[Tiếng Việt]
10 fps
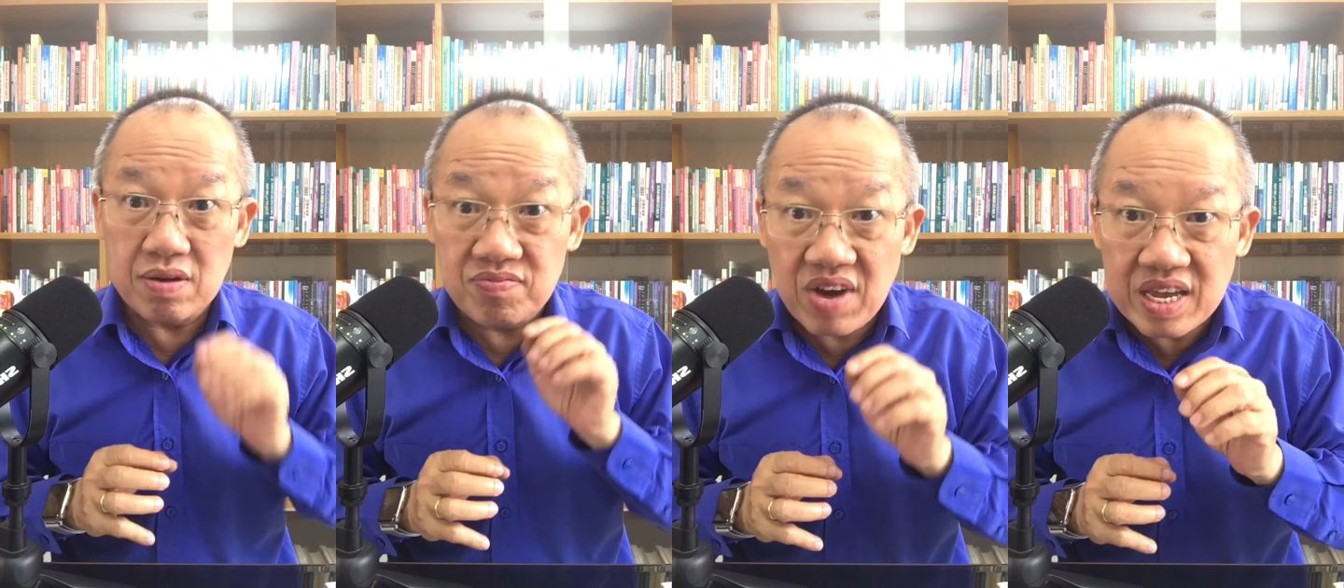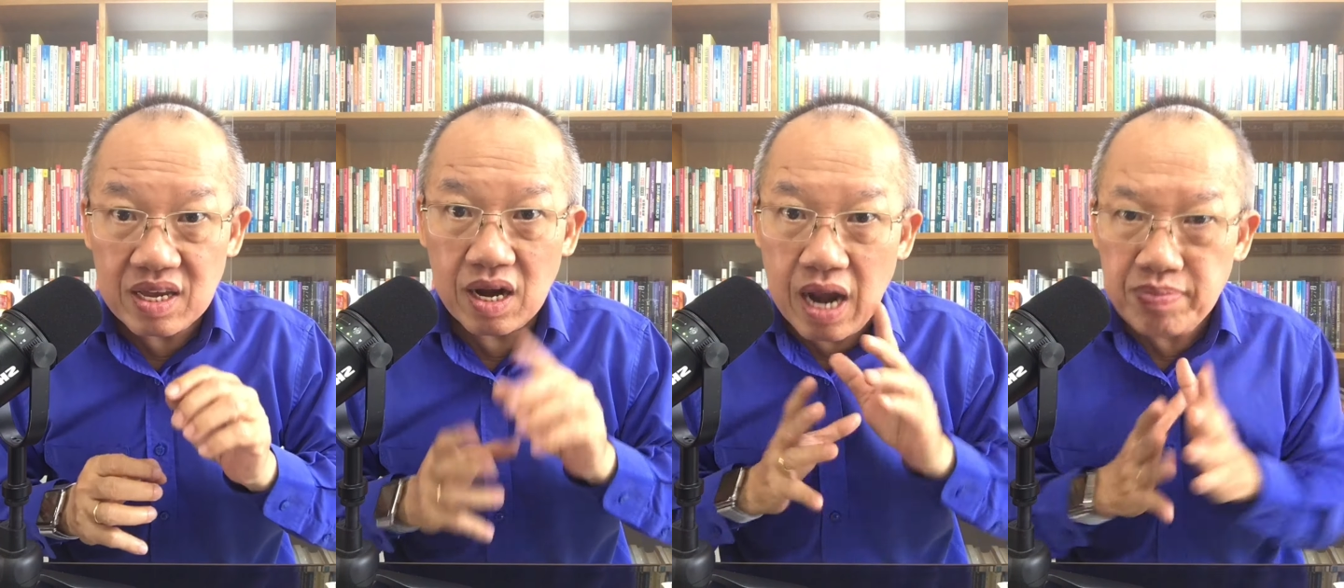Vậy
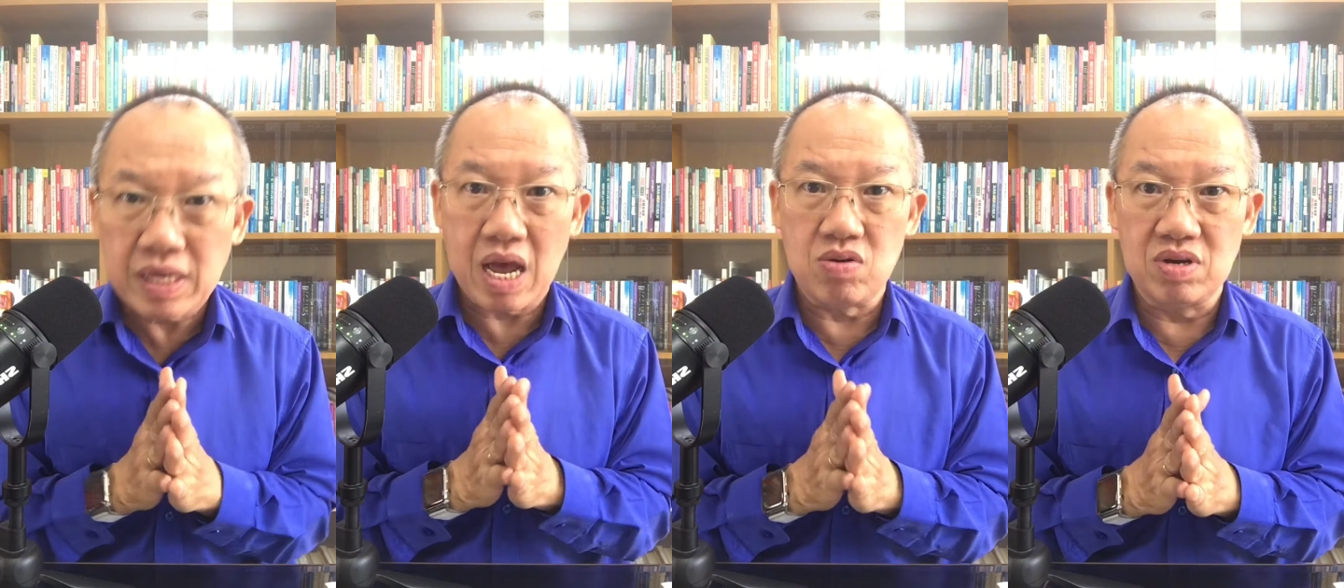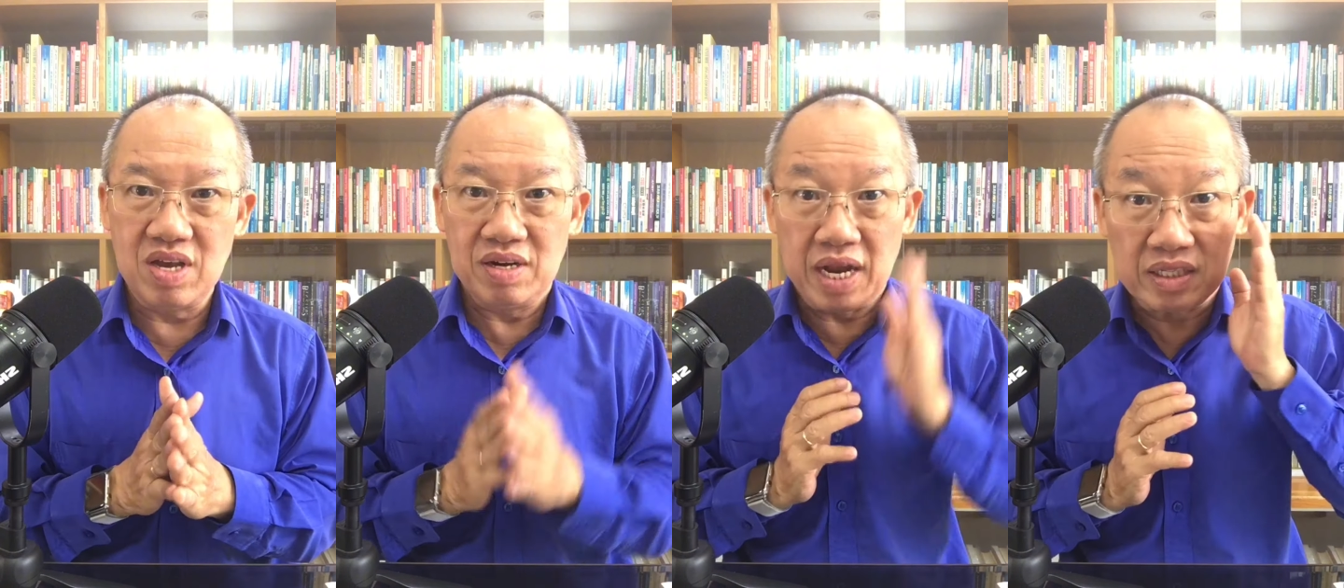làm thế nào
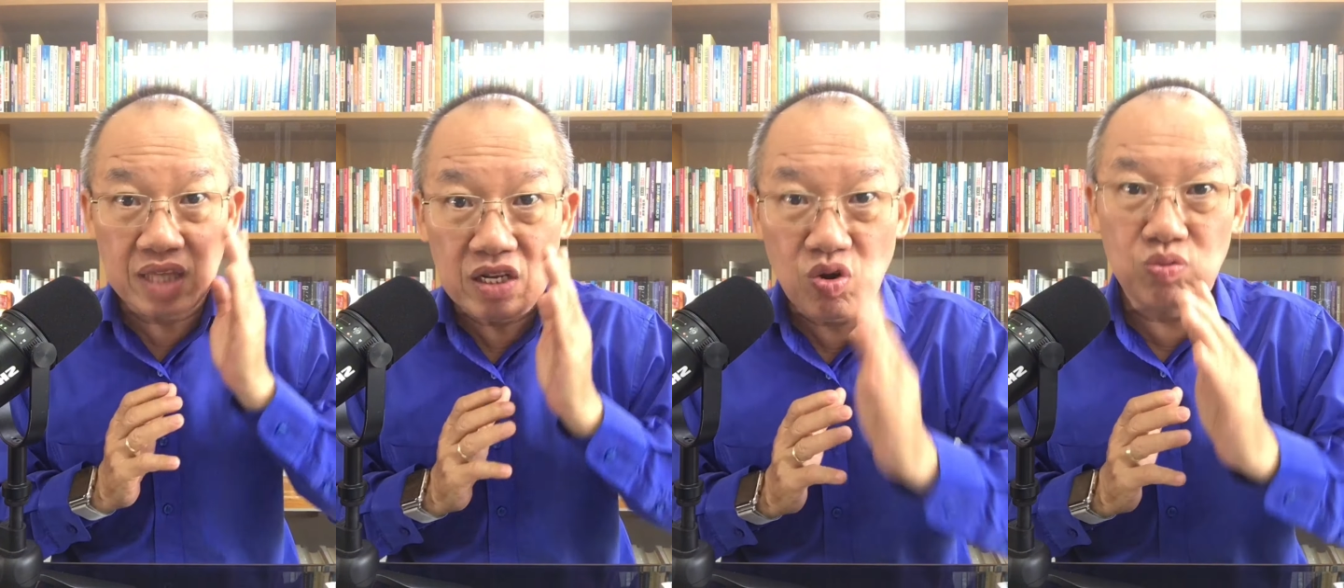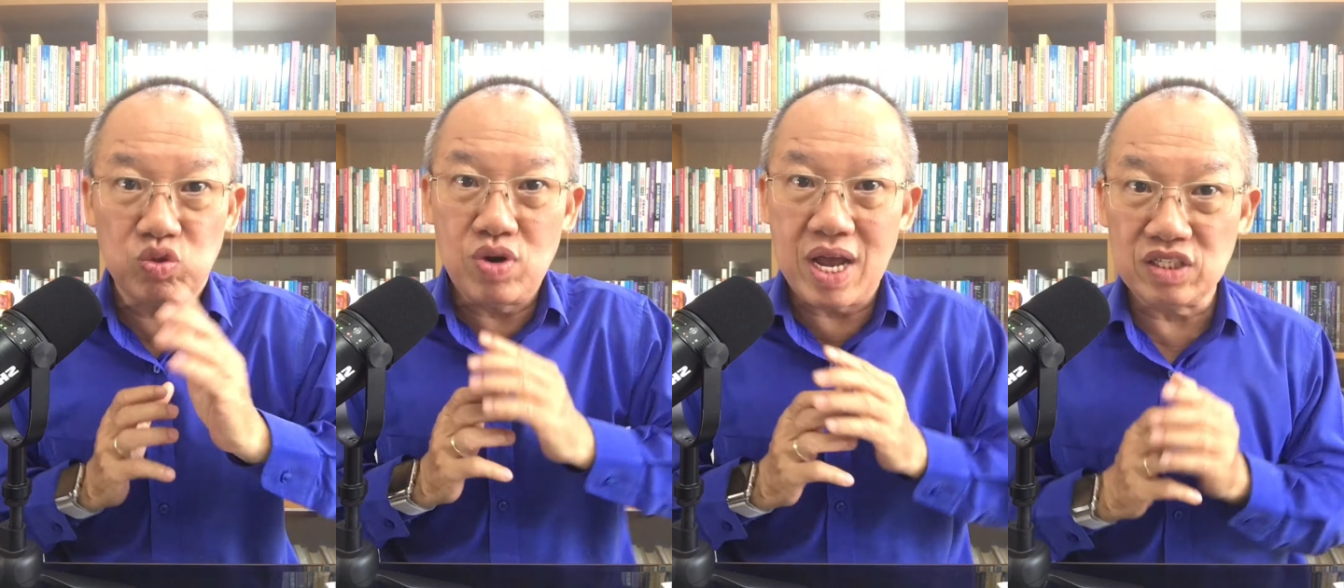để tận dụng
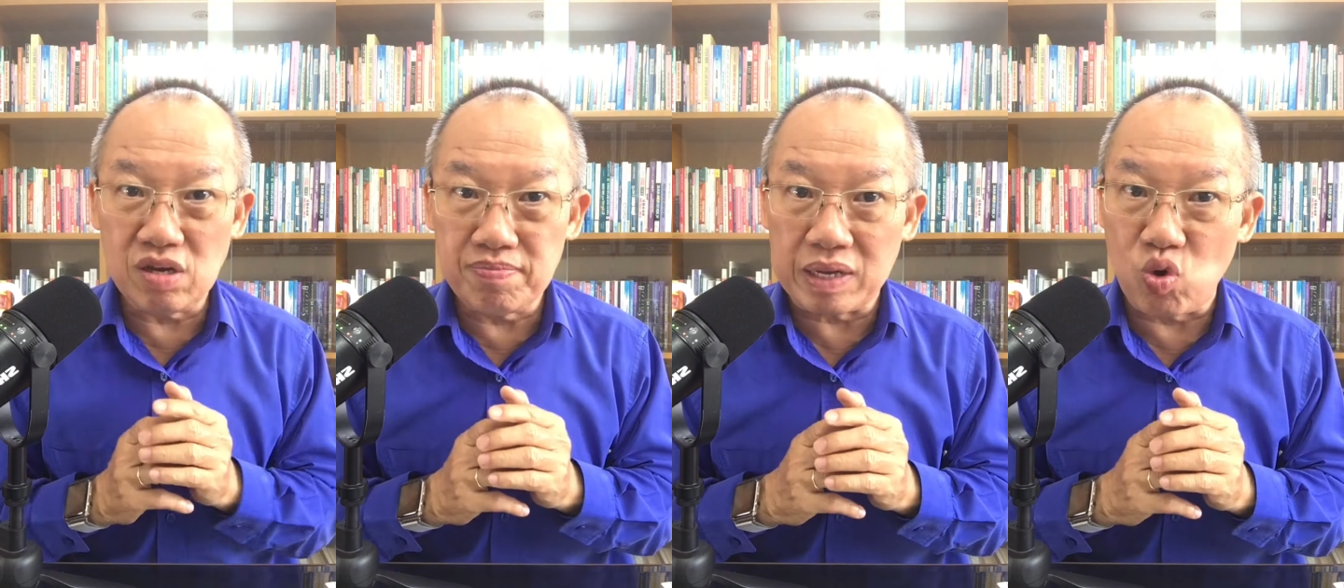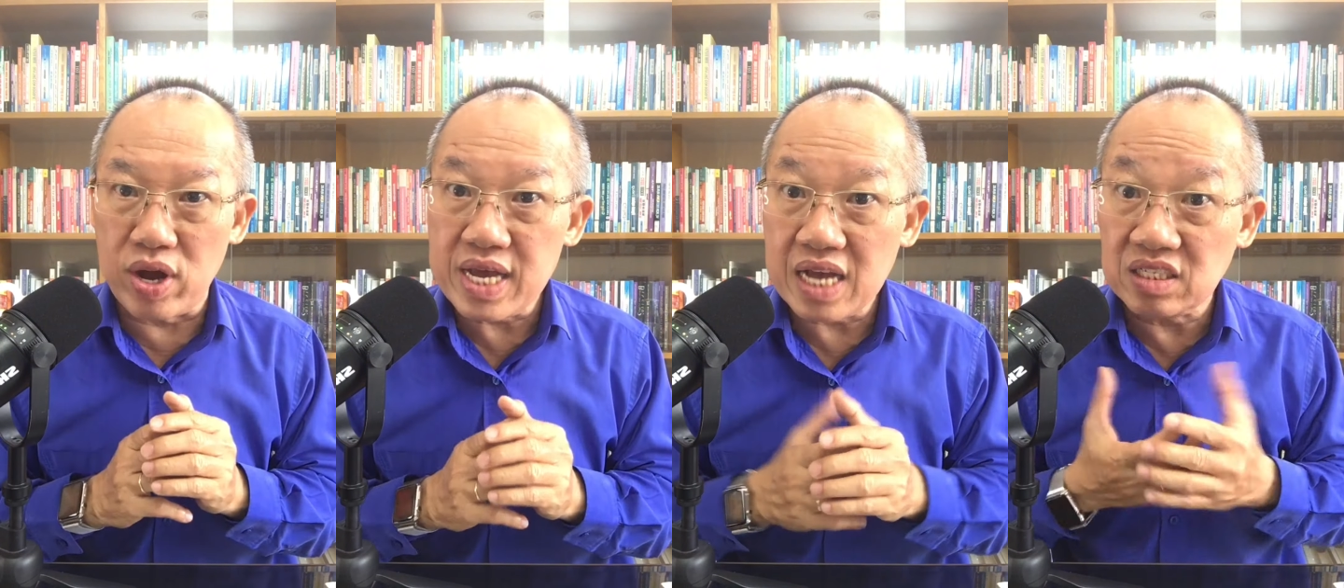tối đa sức mạnh của
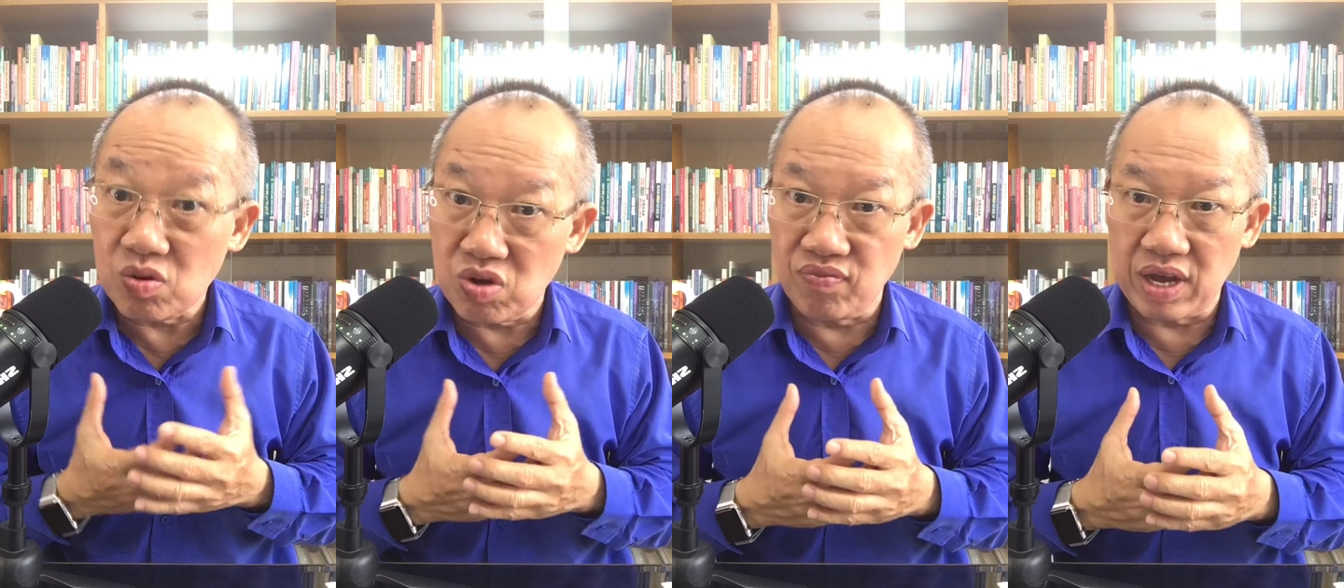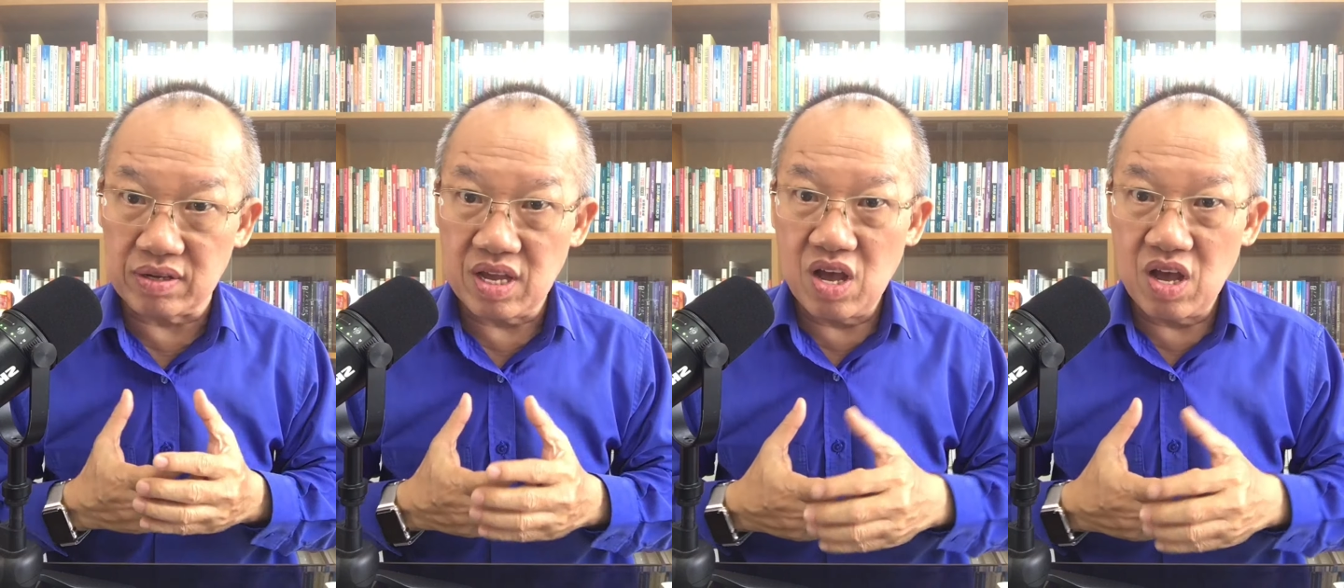AI trong công việc?